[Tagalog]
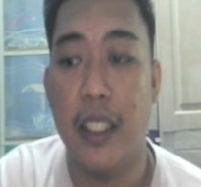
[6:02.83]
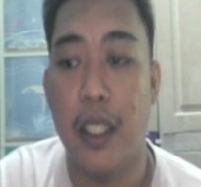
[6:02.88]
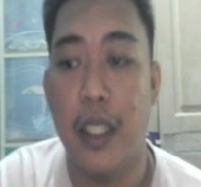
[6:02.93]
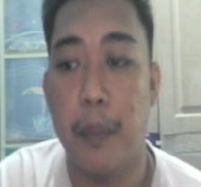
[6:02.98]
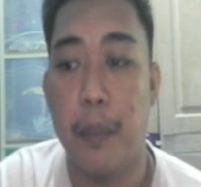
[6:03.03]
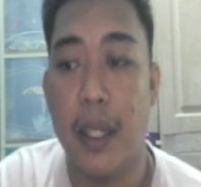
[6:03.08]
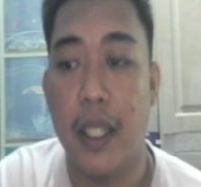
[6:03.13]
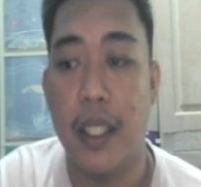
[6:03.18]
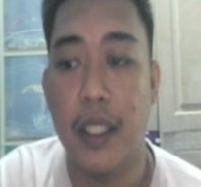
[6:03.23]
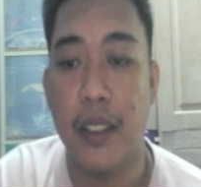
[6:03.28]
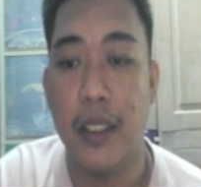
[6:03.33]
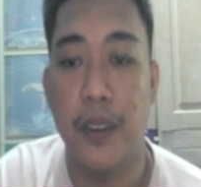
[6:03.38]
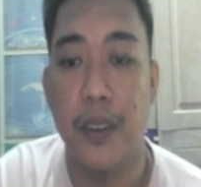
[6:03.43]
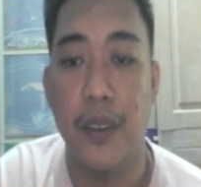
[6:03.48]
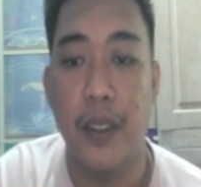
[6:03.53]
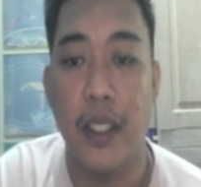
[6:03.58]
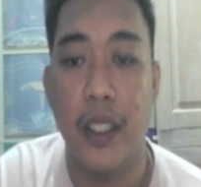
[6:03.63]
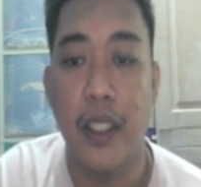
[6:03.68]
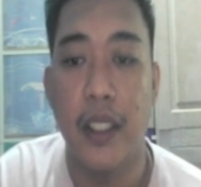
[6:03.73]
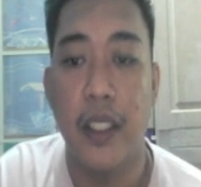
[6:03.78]
na nabanggit
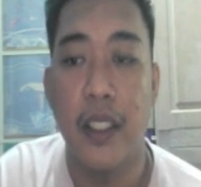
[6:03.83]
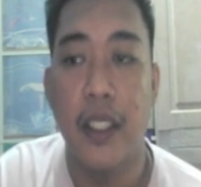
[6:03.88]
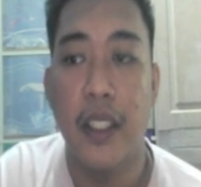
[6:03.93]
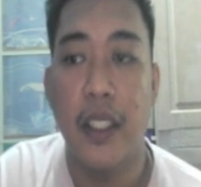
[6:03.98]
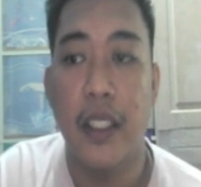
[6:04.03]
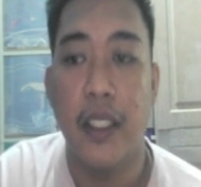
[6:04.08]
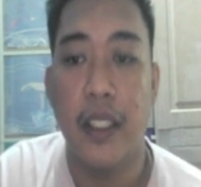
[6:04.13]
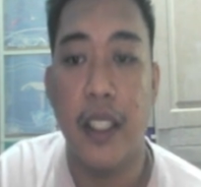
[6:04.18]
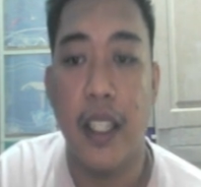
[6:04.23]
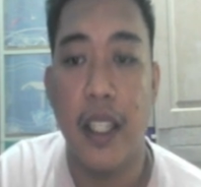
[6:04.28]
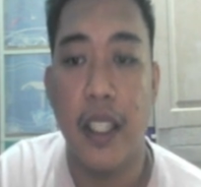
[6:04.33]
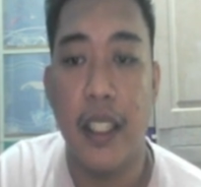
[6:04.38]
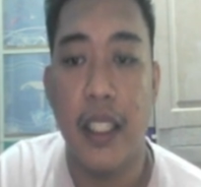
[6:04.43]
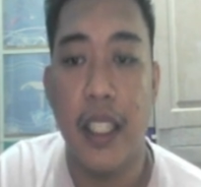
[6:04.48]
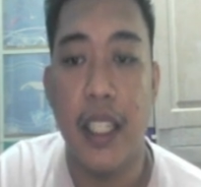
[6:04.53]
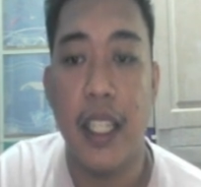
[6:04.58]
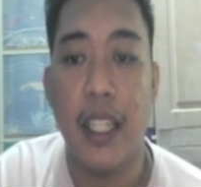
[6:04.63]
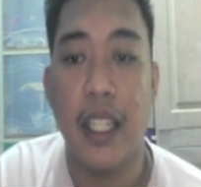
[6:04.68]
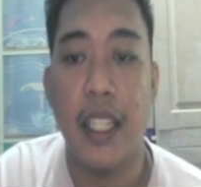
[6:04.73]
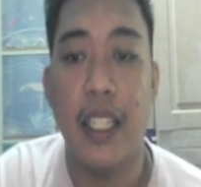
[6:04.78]
ko na, na
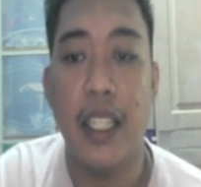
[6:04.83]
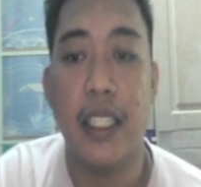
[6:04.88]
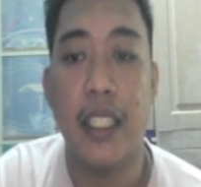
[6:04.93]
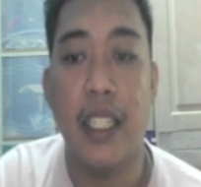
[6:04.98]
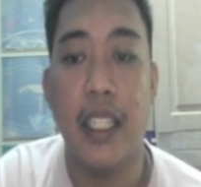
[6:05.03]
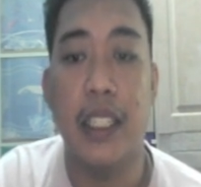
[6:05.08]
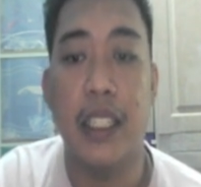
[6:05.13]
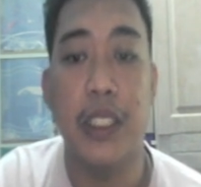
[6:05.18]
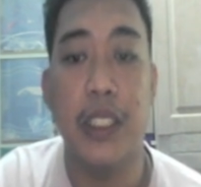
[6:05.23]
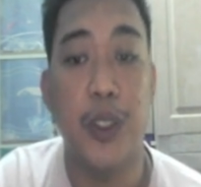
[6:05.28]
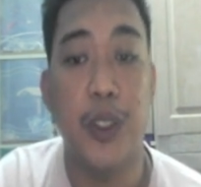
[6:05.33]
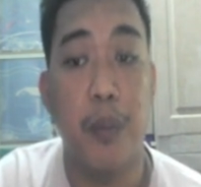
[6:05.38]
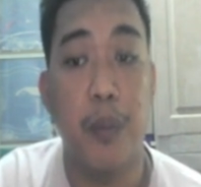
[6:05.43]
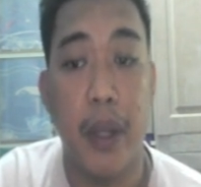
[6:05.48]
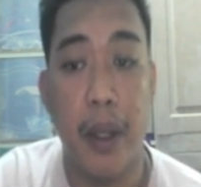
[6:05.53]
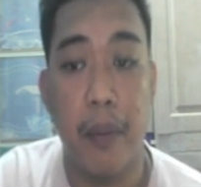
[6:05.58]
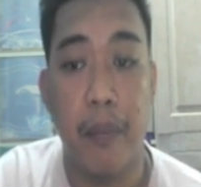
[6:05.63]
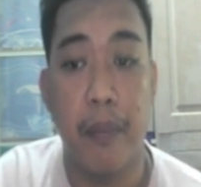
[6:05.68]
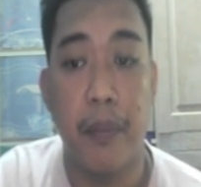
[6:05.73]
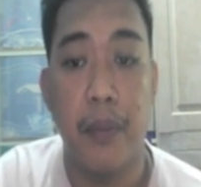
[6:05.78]
ilalagay lang natin yung
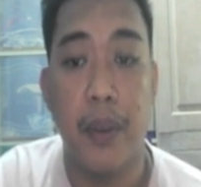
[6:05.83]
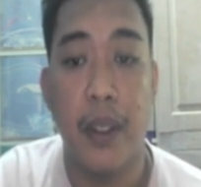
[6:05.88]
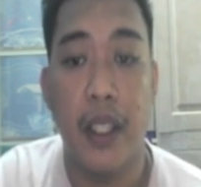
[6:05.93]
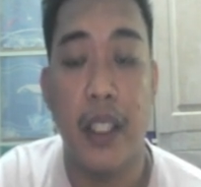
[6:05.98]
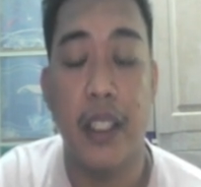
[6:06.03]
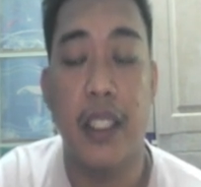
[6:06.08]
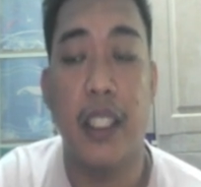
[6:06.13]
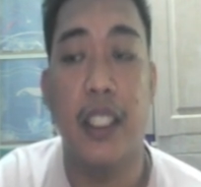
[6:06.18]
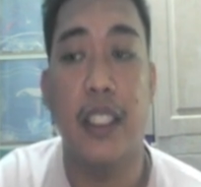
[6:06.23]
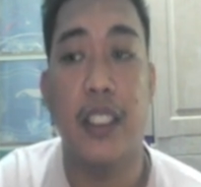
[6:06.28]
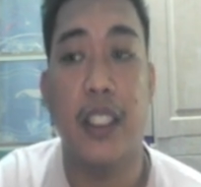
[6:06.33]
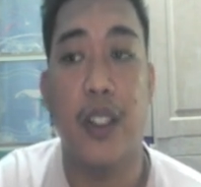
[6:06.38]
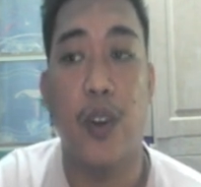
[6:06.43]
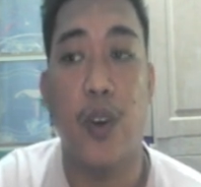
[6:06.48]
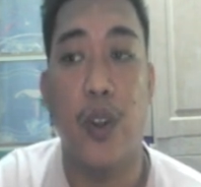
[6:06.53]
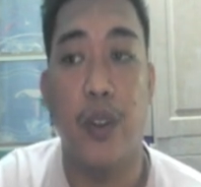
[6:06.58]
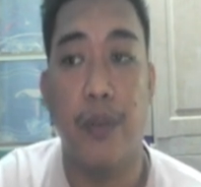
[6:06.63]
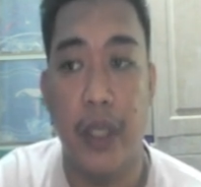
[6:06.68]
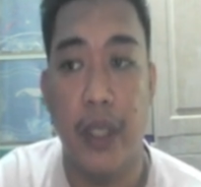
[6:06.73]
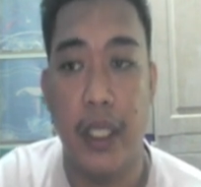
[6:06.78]
BEM and then
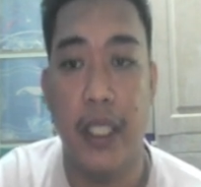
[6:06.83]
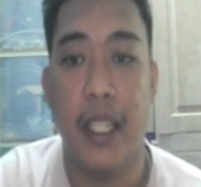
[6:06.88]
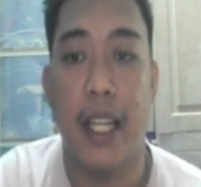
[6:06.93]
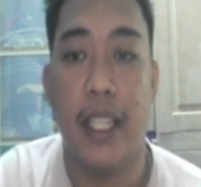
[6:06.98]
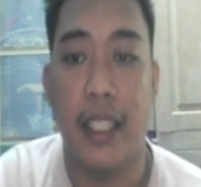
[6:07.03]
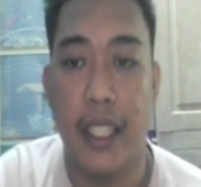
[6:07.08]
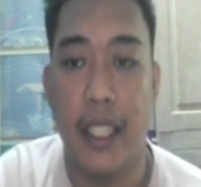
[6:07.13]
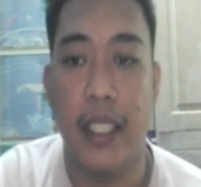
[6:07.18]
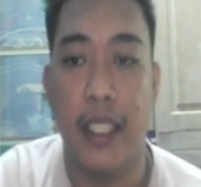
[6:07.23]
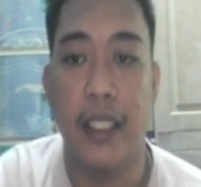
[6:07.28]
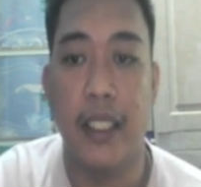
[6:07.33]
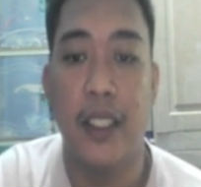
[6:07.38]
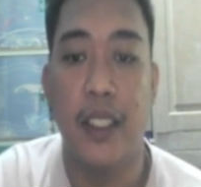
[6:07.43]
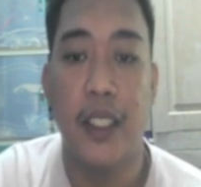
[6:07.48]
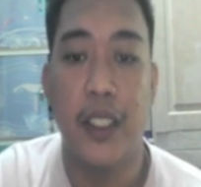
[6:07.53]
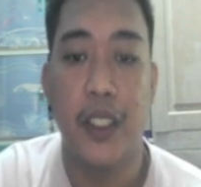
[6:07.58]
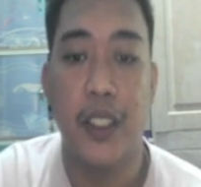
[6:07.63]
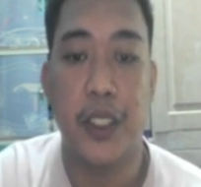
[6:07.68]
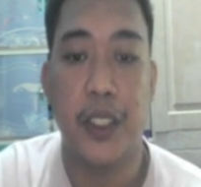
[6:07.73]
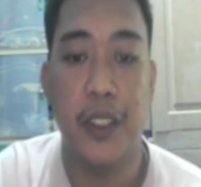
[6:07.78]
i-convert natin.
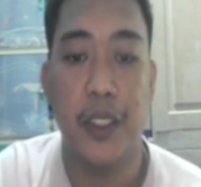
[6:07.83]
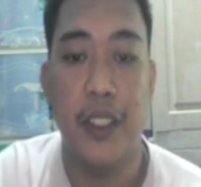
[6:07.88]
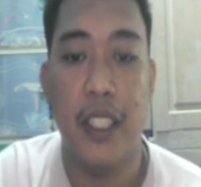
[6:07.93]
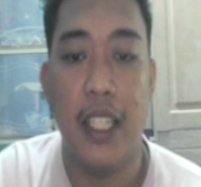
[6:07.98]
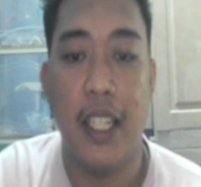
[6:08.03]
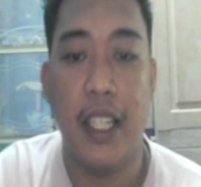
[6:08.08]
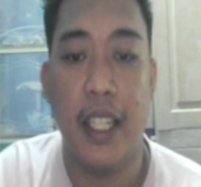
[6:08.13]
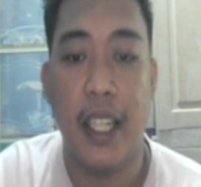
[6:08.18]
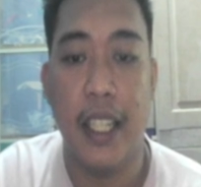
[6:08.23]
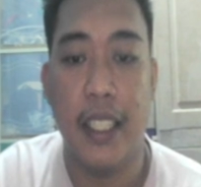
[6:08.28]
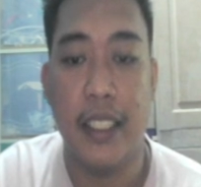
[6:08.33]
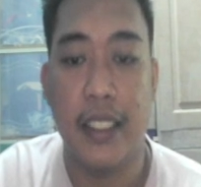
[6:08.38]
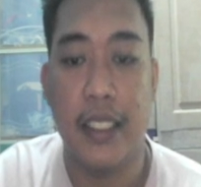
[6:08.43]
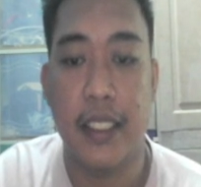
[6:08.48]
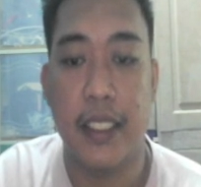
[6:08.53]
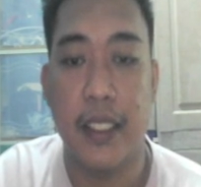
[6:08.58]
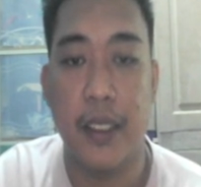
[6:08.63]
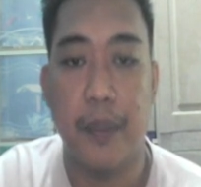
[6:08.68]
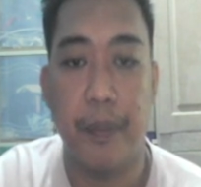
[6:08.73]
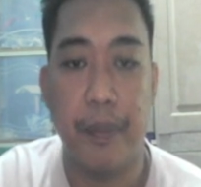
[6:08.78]
So yun lang
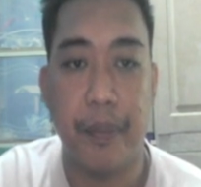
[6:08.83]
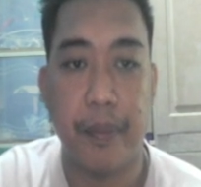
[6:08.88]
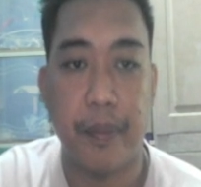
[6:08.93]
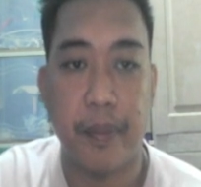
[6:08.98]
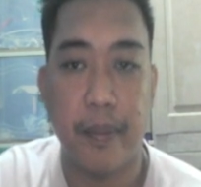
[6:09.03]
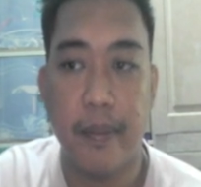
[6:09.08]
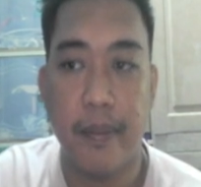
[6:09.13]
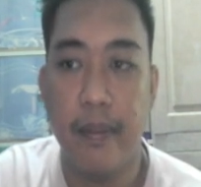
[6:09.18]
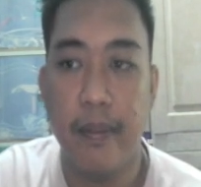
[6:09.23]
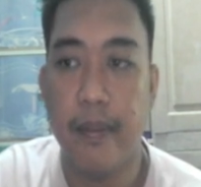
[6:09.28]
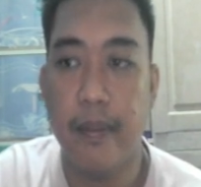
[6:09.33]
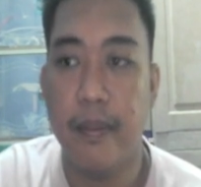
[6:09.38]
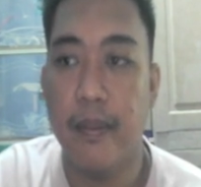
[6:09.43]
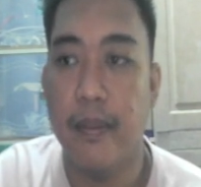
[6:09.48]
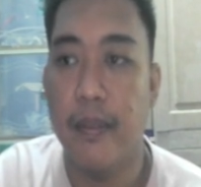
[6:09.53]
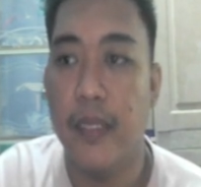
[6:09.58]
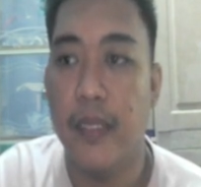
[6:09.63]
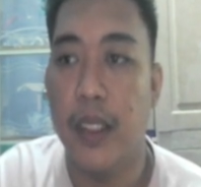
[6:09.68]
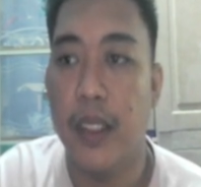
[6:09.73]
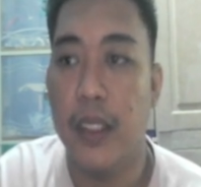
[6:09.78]
guys.
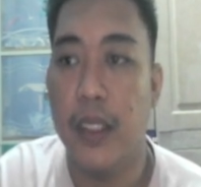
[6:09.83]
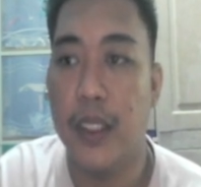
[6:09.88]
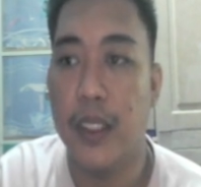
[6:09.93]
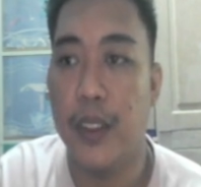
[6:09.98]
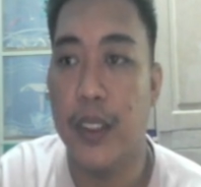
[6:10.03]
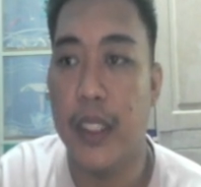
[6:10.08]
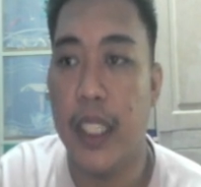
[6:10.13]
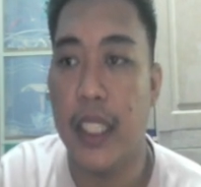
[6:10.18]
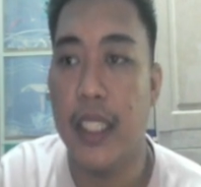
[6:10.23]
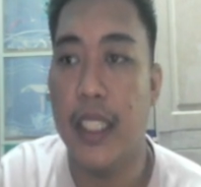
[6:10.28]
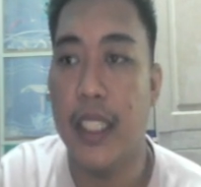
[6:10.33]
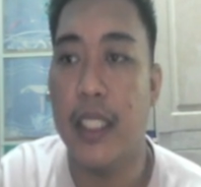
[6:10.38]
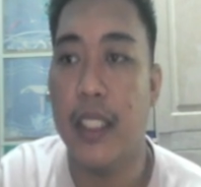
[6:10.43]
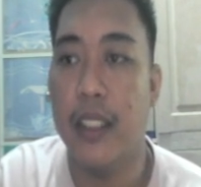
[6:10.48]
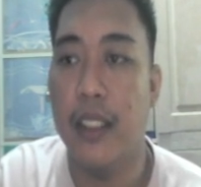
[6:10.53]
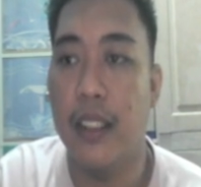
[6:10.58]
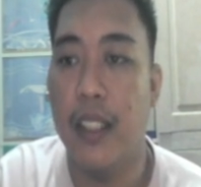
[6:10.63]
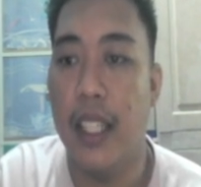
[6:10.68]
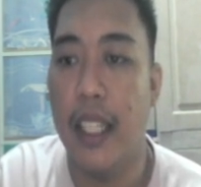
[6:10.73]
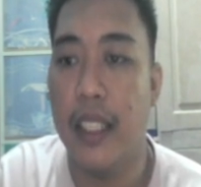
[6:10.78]
So check
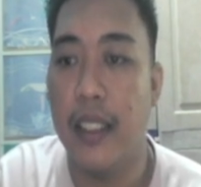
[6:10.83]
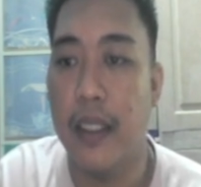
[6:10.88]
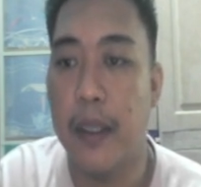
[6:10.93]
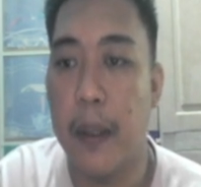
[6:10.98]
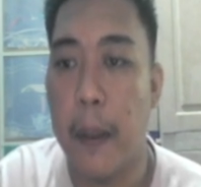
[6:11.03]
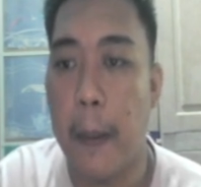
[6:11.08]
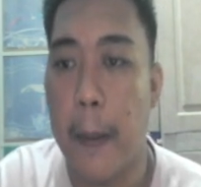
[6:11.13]
natin ulit